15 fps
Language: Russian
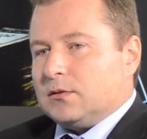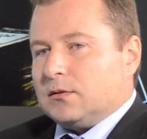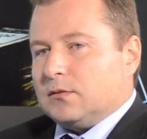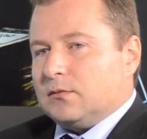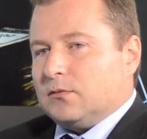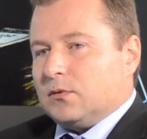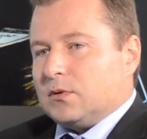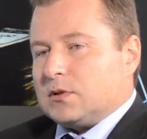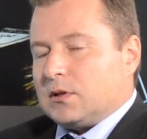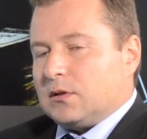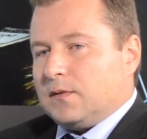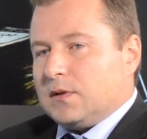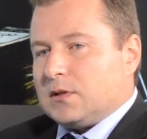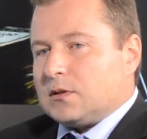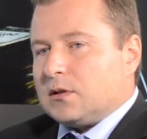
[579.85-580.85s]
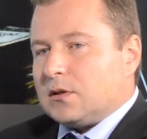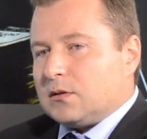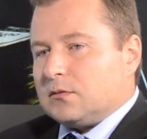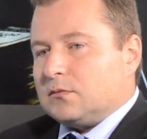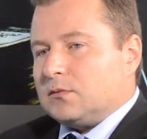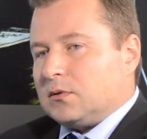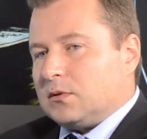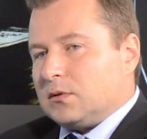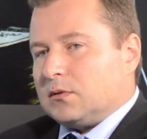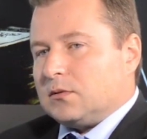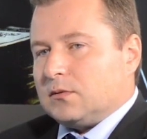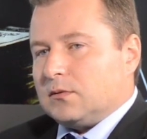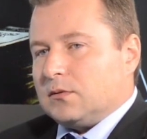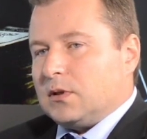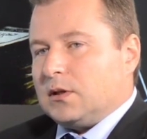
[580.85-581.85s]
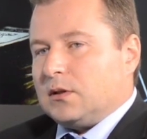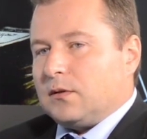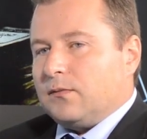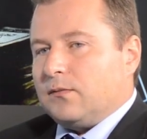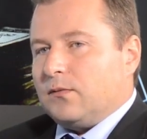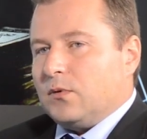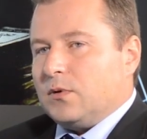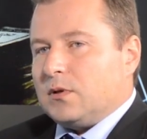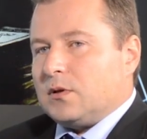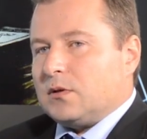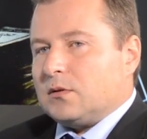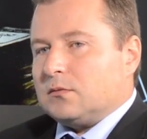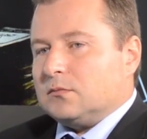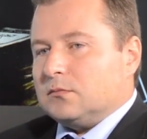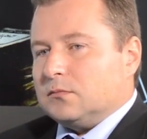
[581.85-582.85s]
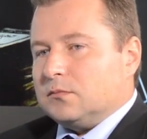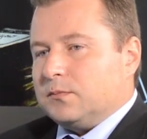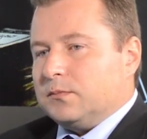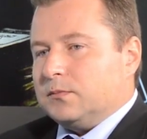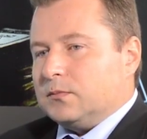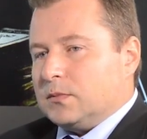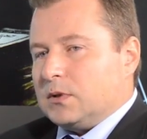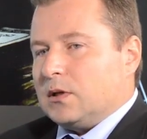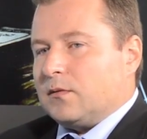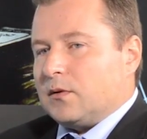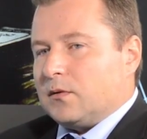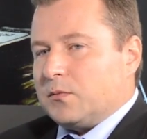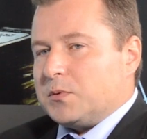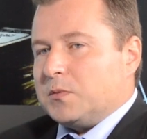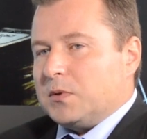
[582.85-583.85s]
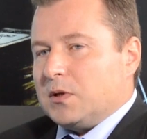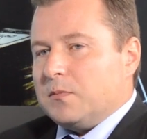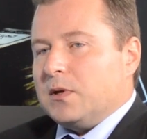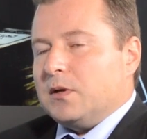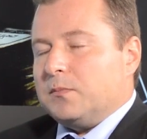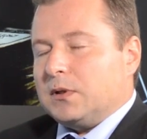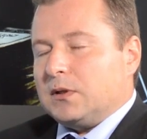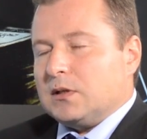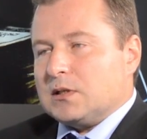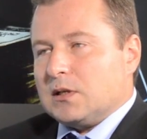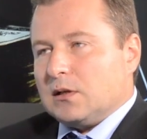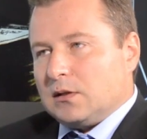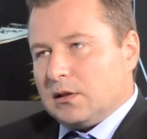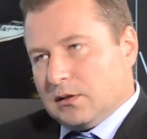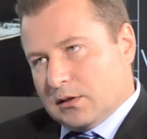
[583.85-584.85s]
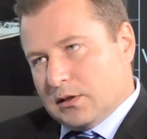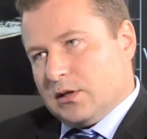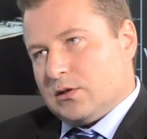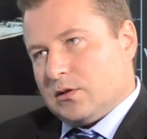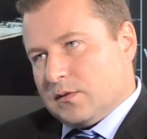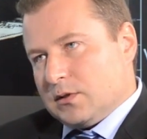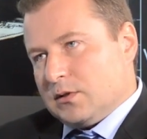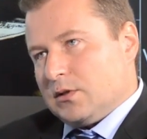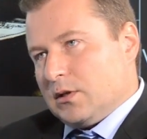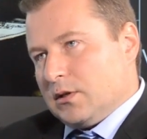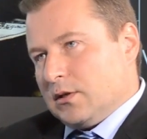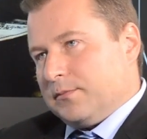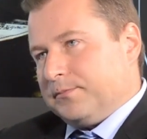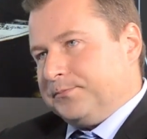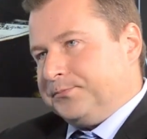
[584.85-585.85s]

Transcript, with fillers: Вот, соответственно, вот на этом фоне евро, в общем-то, имеет потенциал для дальнейшего снижения.